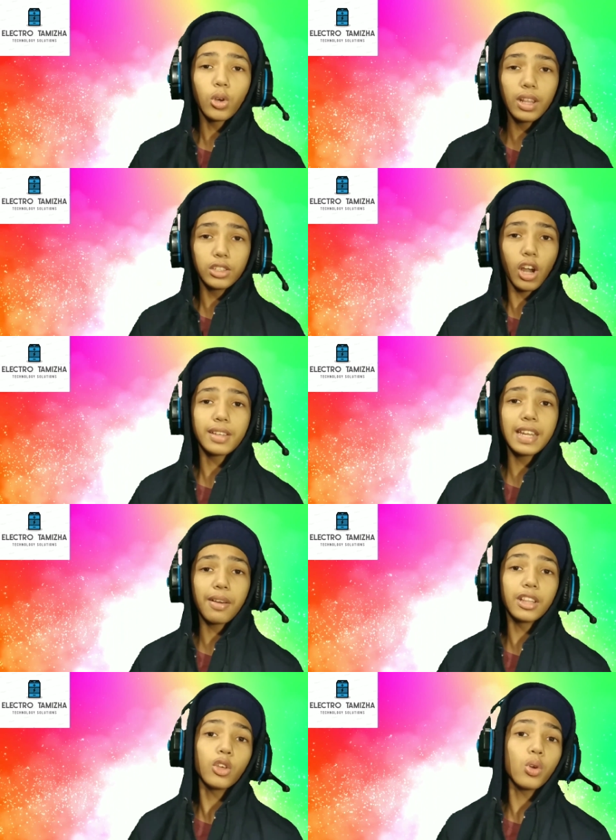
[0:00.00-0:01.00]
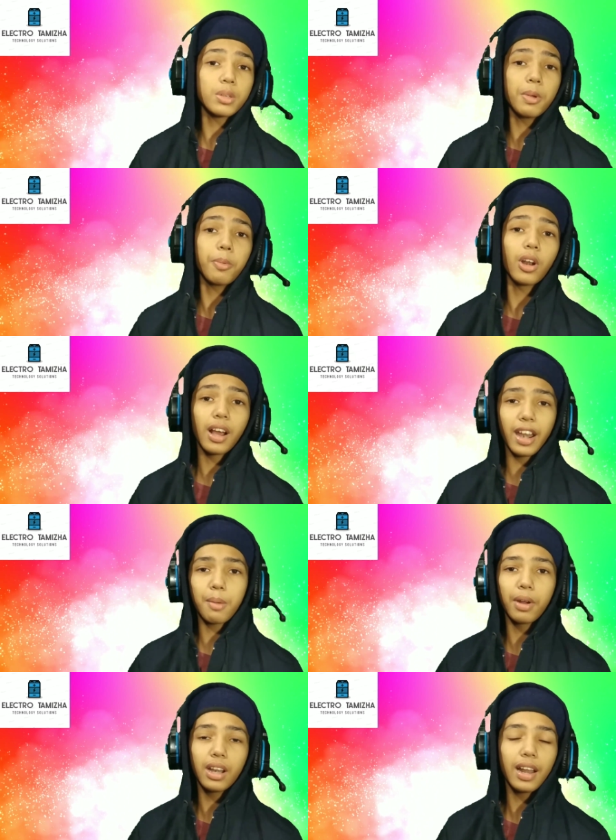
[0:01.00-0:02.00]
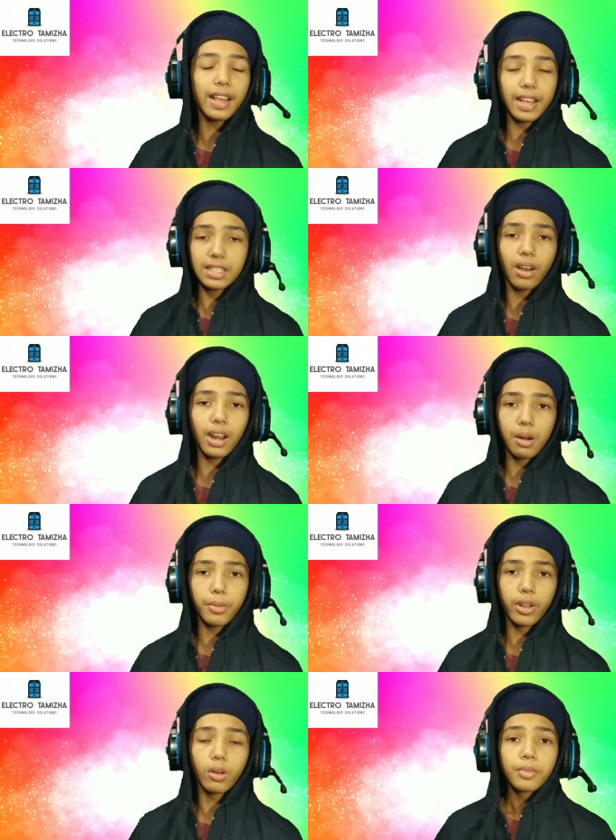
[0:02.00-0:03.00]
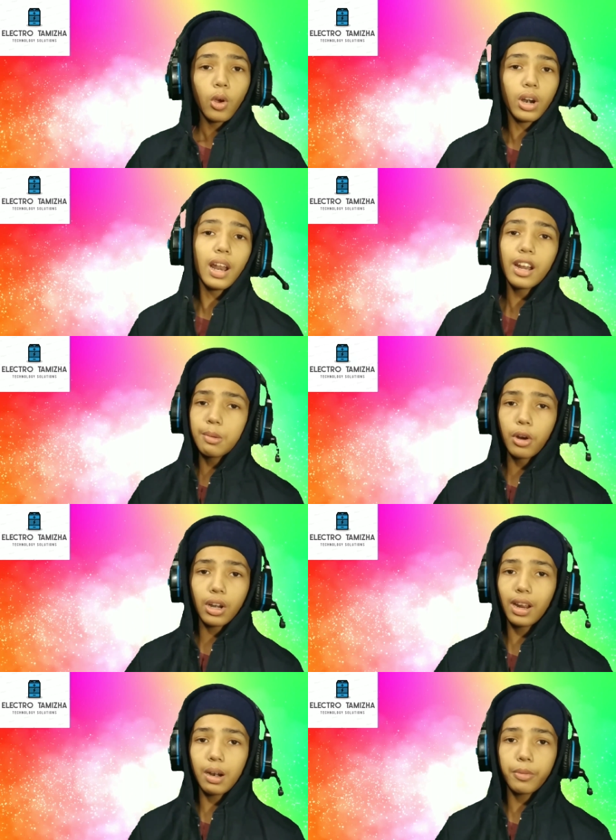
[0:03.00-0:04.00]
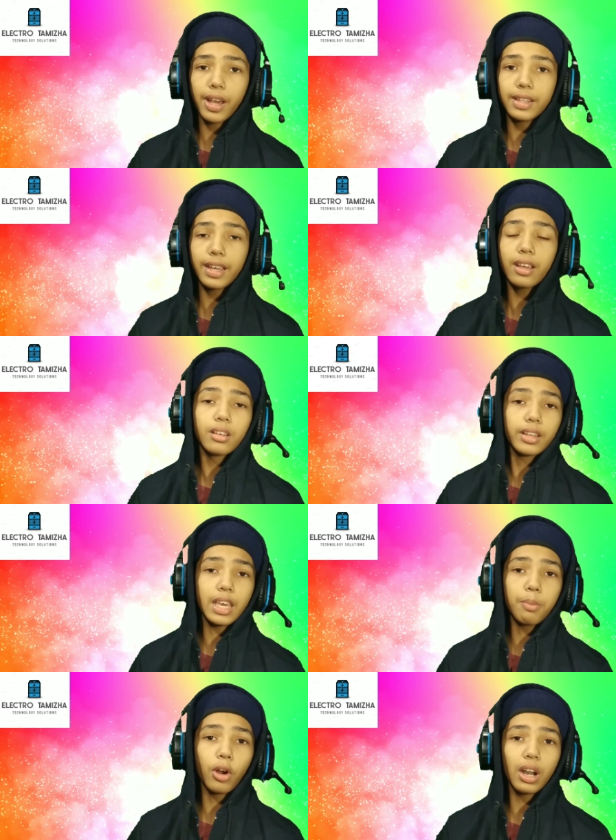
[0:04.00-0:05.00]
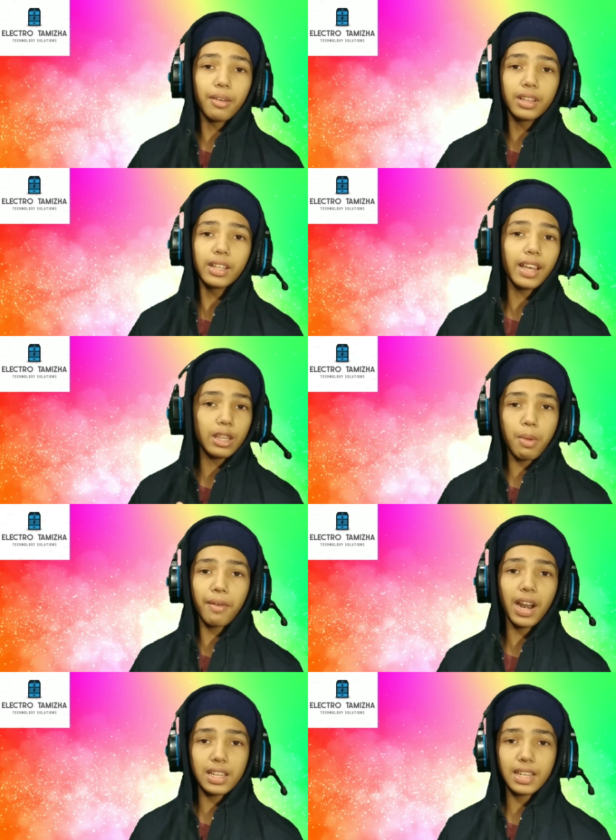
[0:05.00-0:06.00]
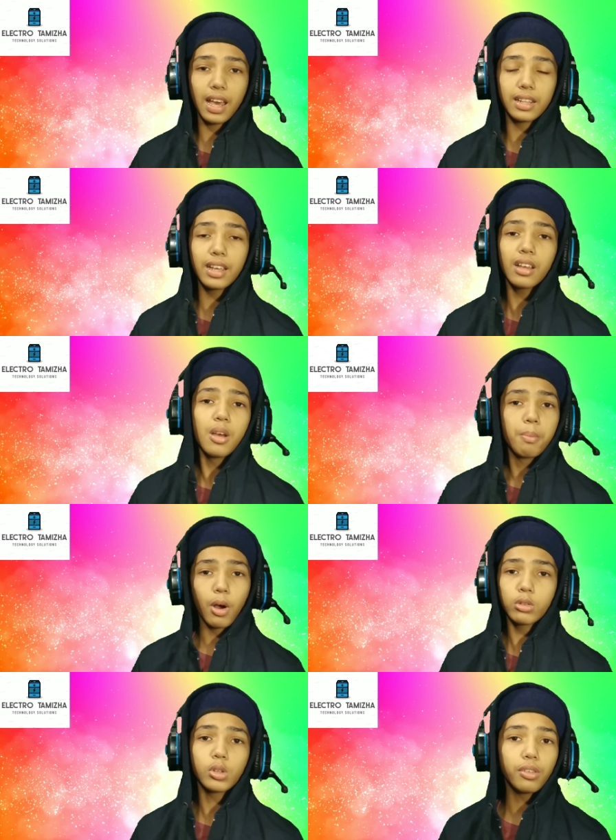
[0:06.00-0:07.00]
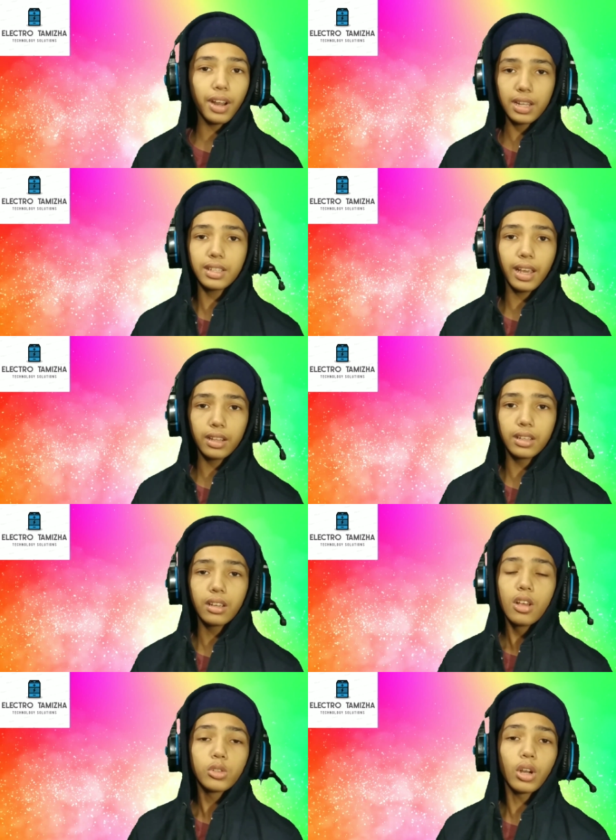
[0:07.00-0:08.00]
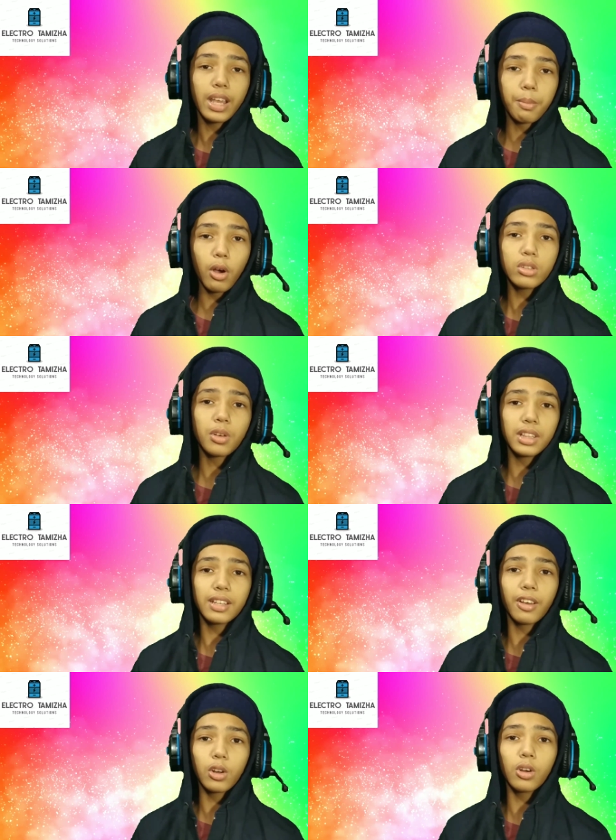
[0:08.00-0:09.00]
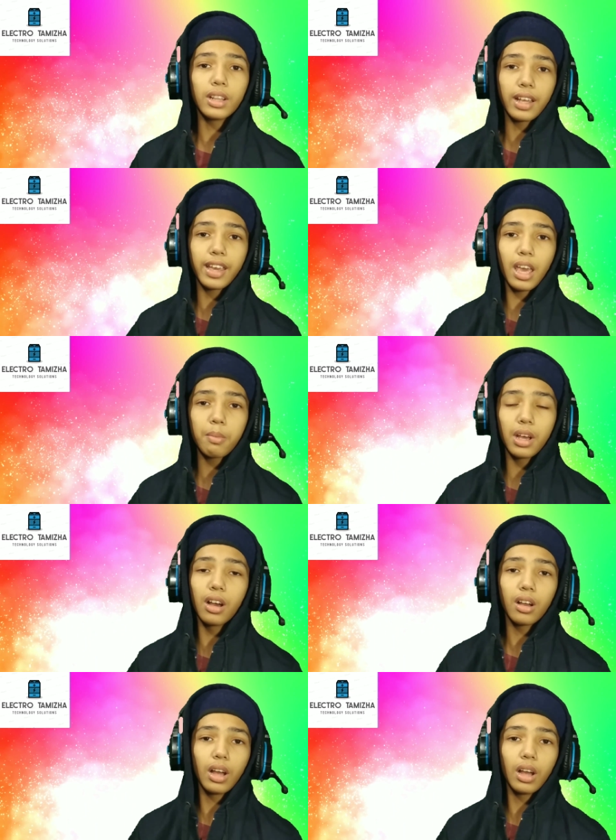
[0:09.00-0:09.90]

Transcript: ஸோ அந்த ஜாய்ஸ்டிக் வந்து யூஎஸ்பி போர்ட்ல கனெக்ட் பண்ணிட்டா நீங்க ஈஸியாக விளாட முடியும் உங்களால ரிமோட்ல விளாட முடியாது கீபோர்டில் வந்து எதுவுமே வேலை செய்யாது மவுஸும் வேலை செய்யாது ஸோ நீங்க மவுஸ் வந்து வெறும் அந்த கேம்